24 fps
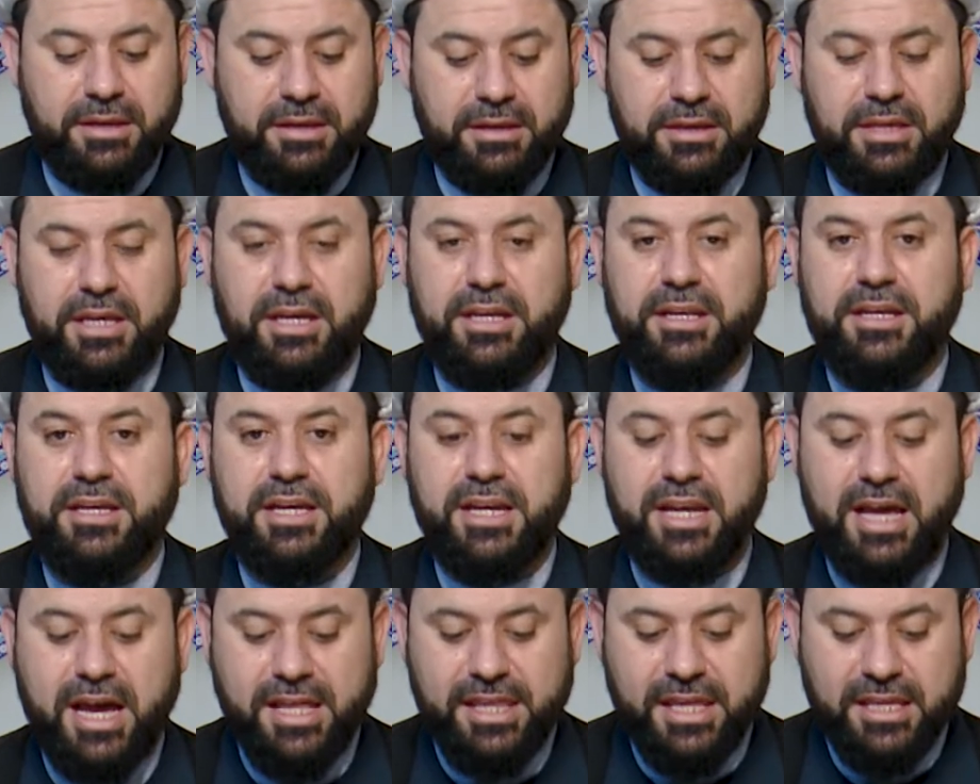يعني
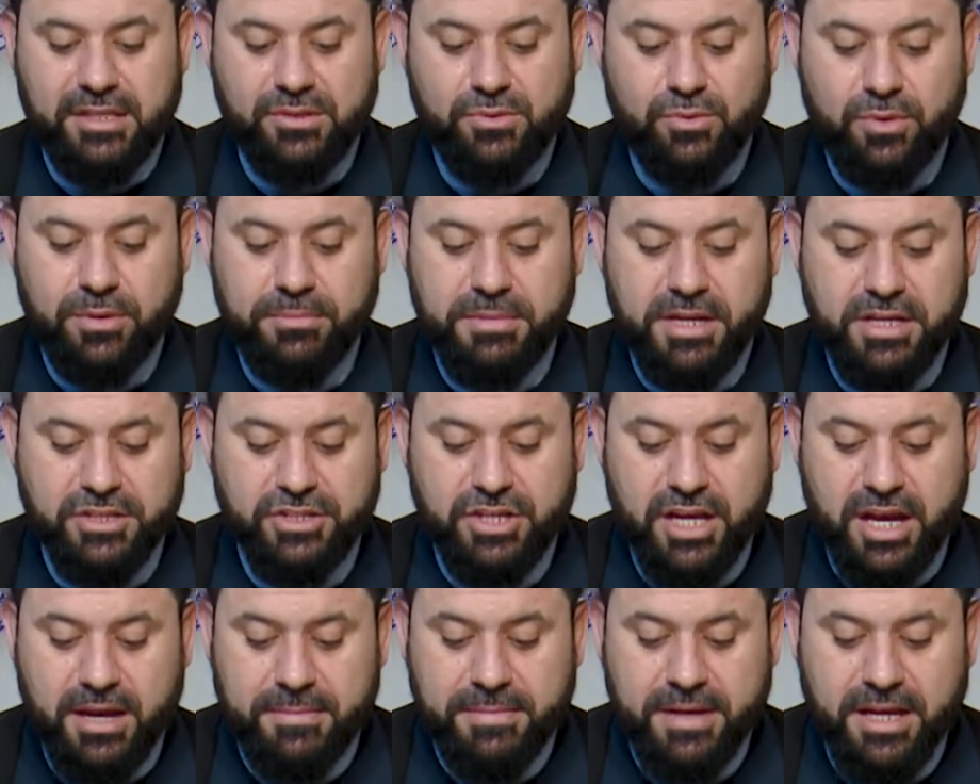كالعدس وما
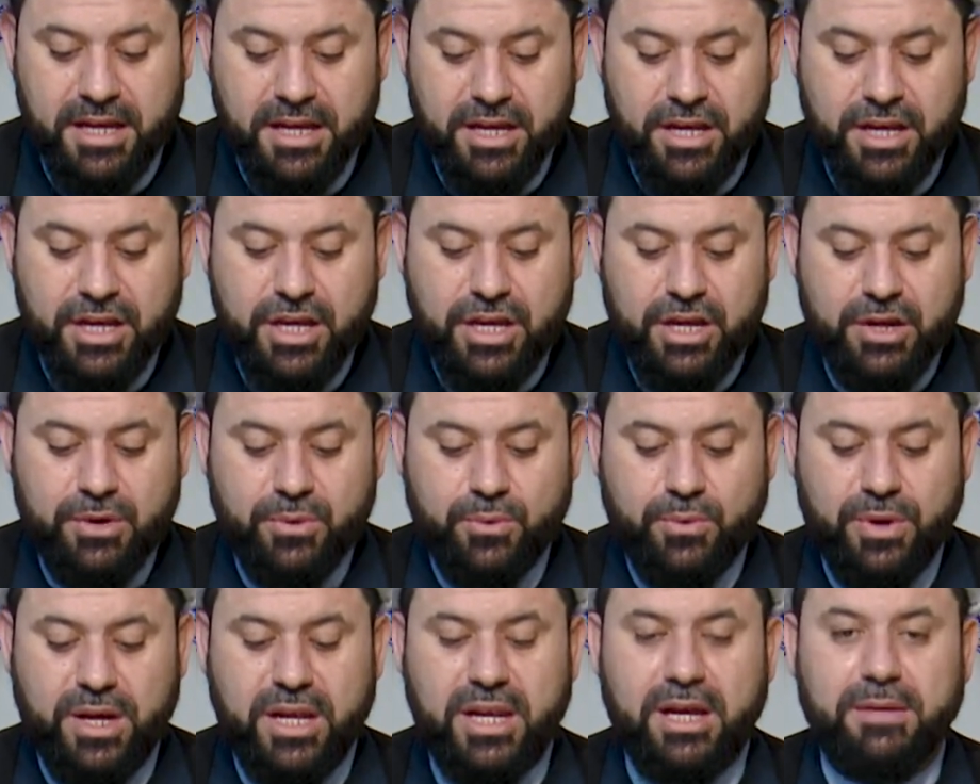شابه
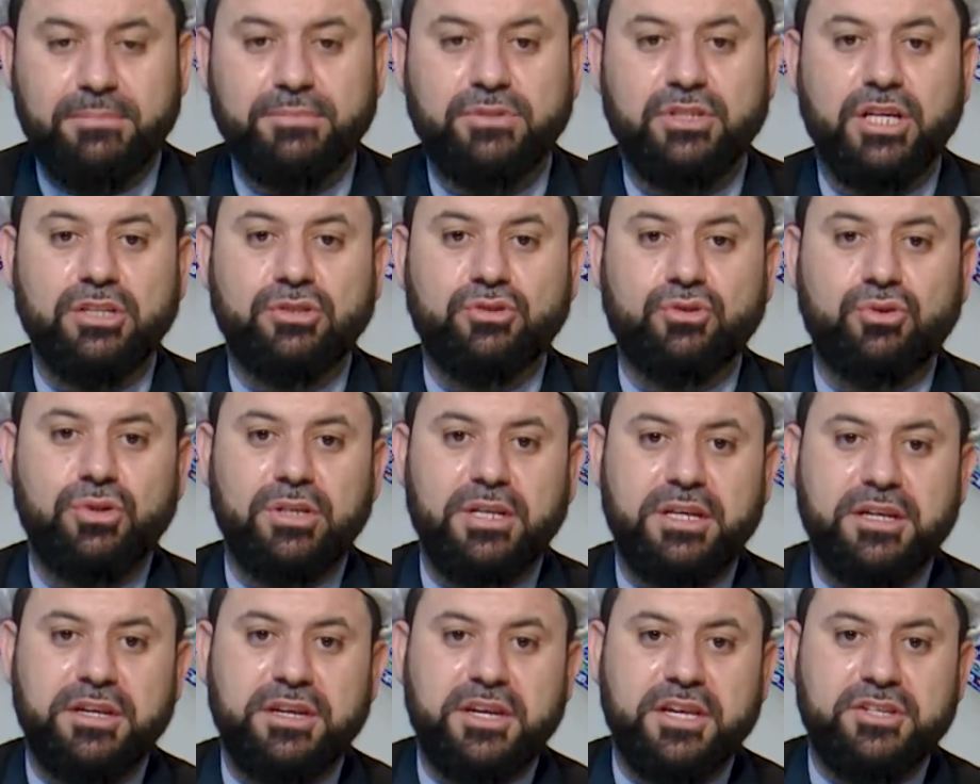ولم
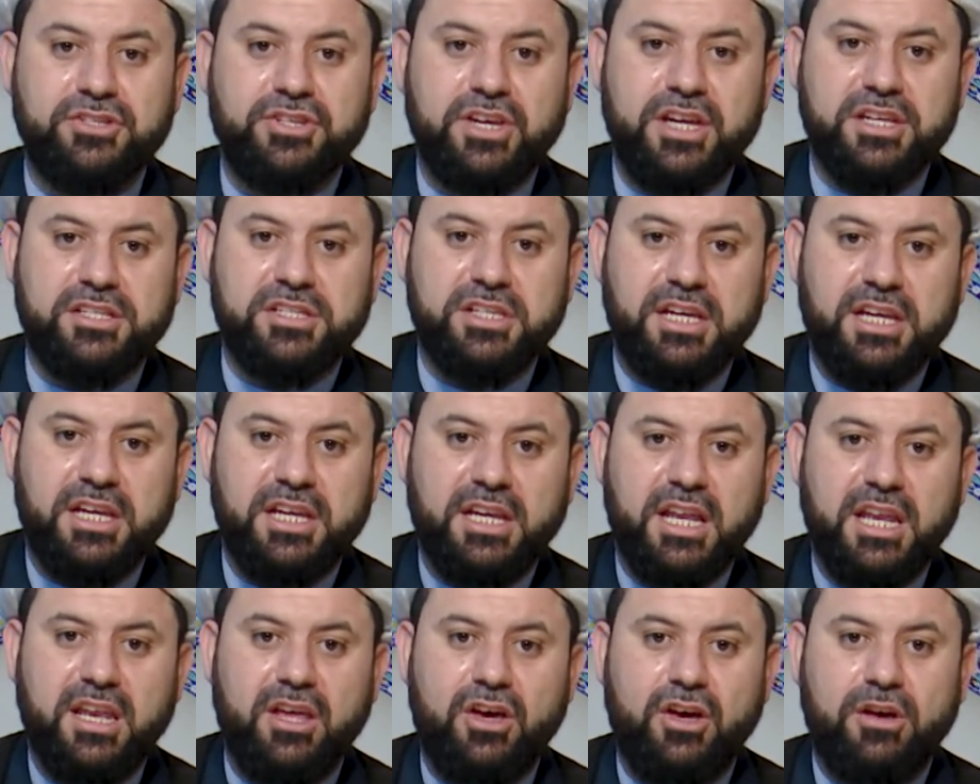تدخل النجاسة
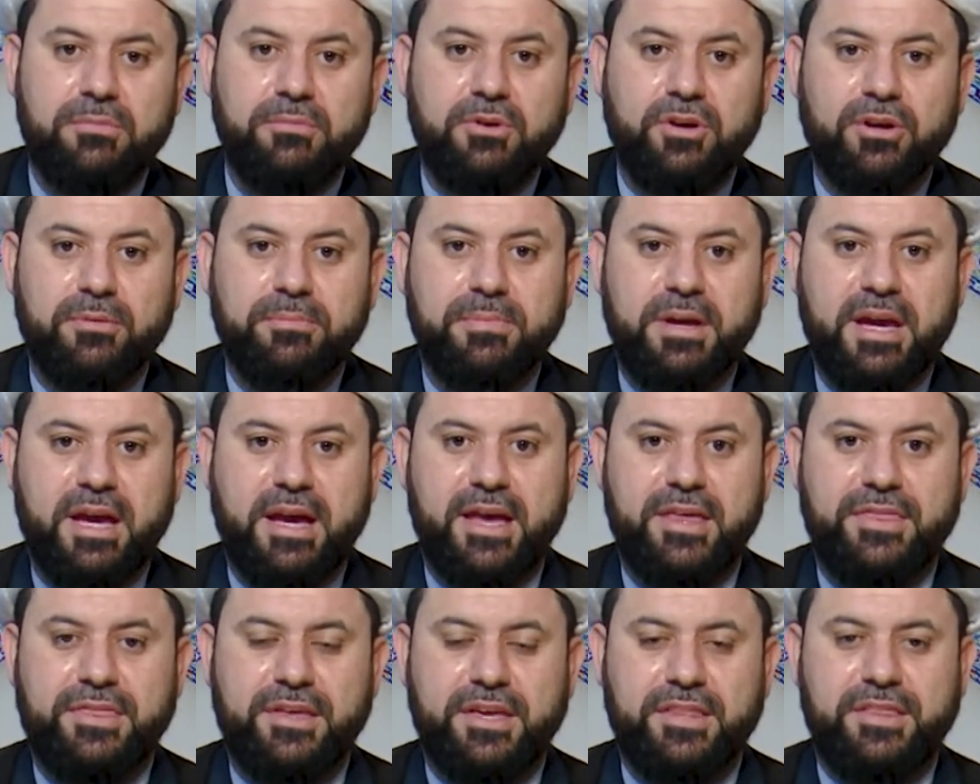إلى العمق
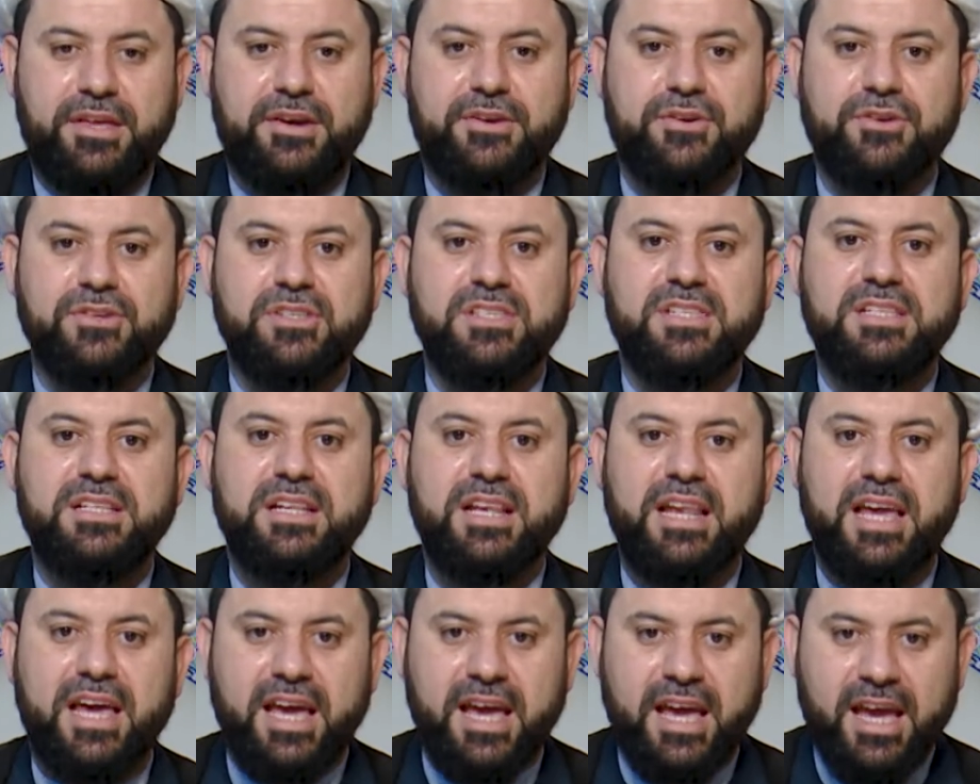بحيث إذا الرز
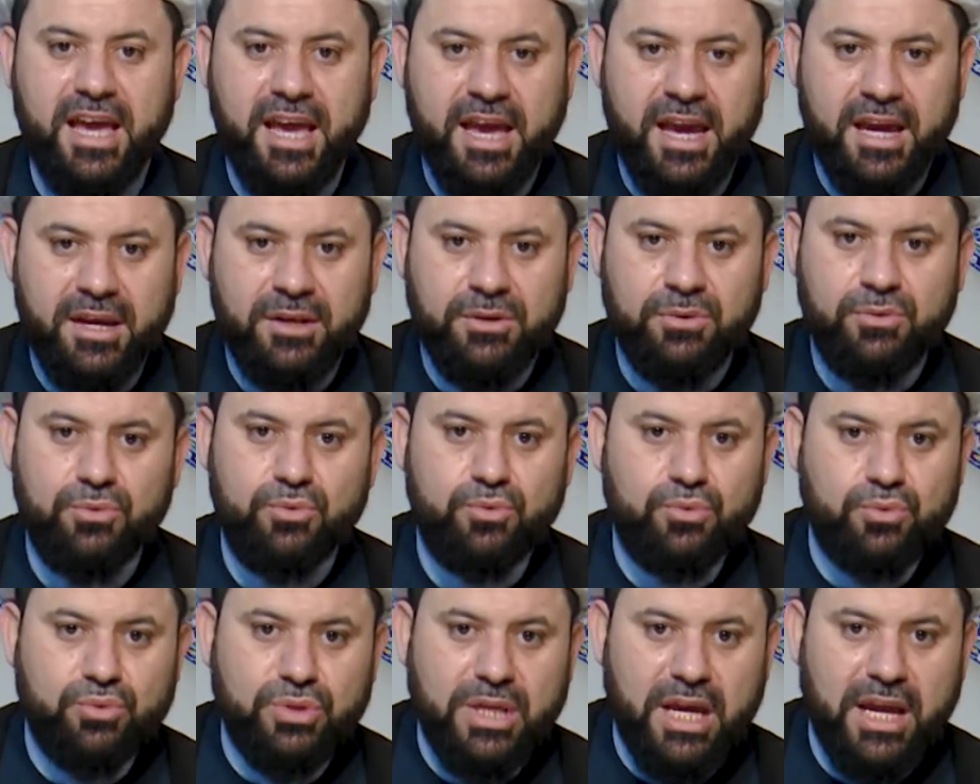لان
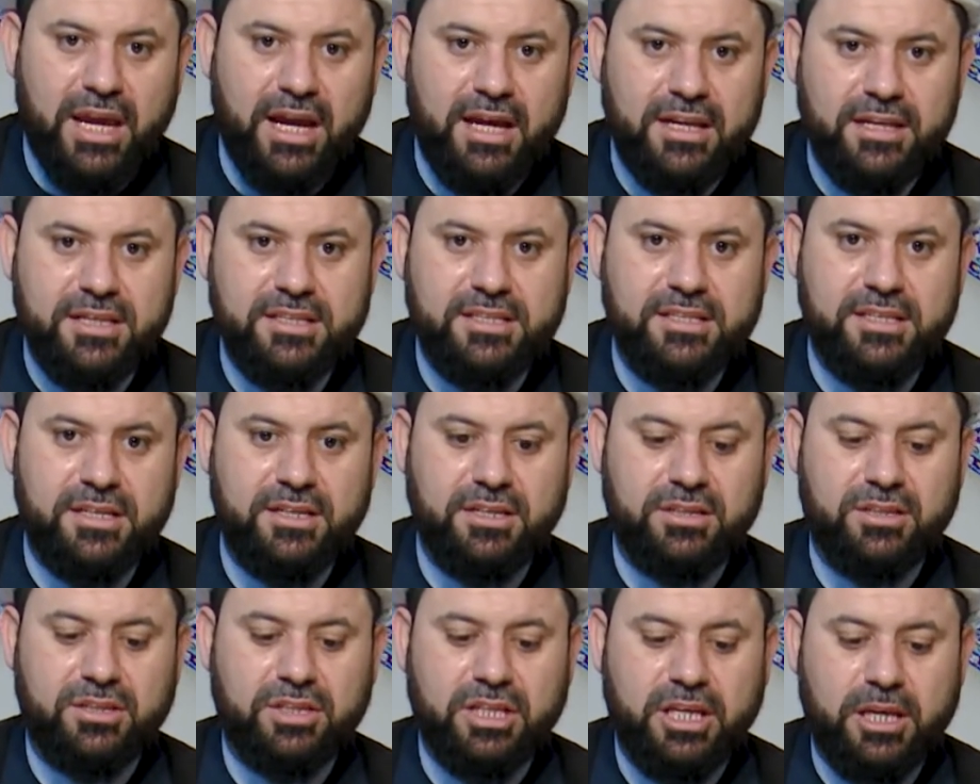ودخلت
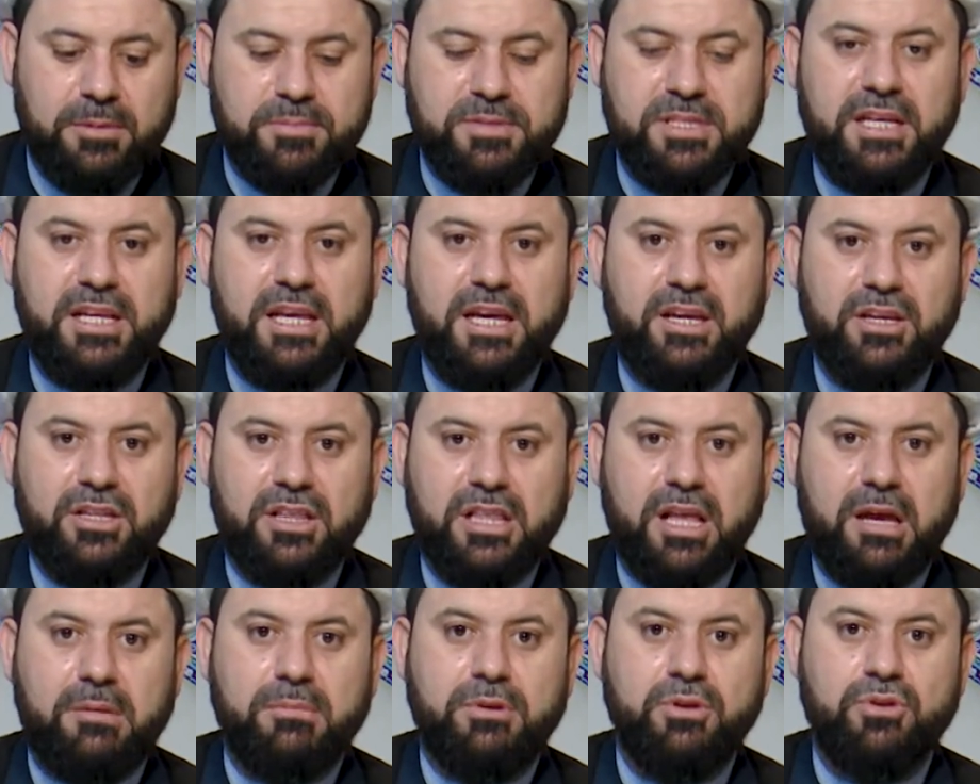صارت تكبس عليه
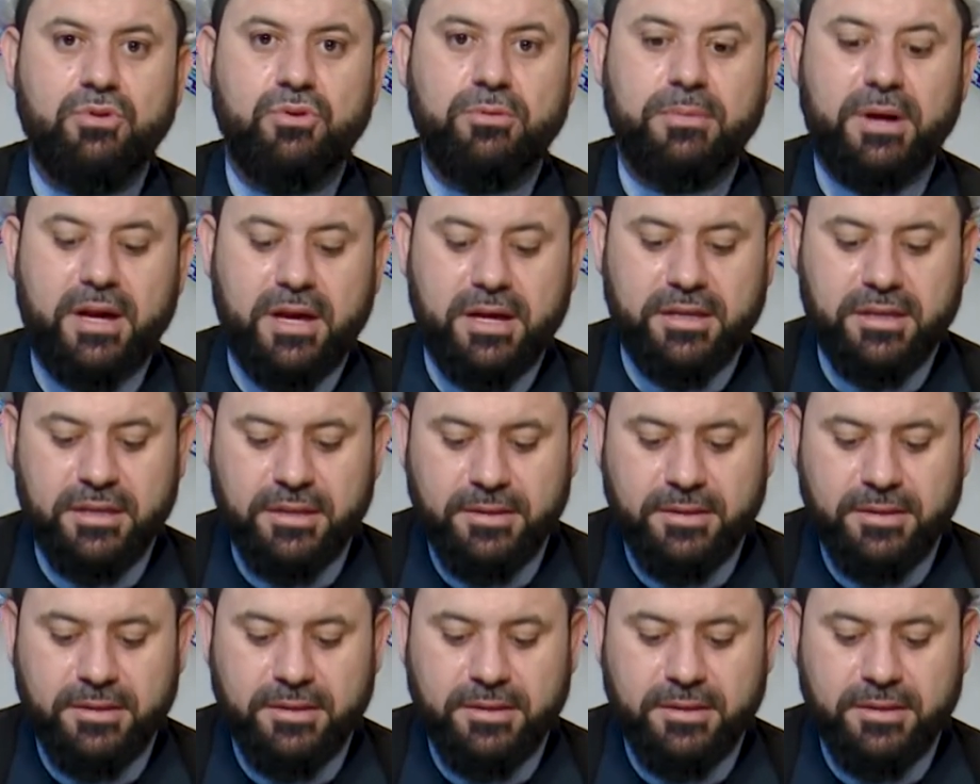يطلع منه ماء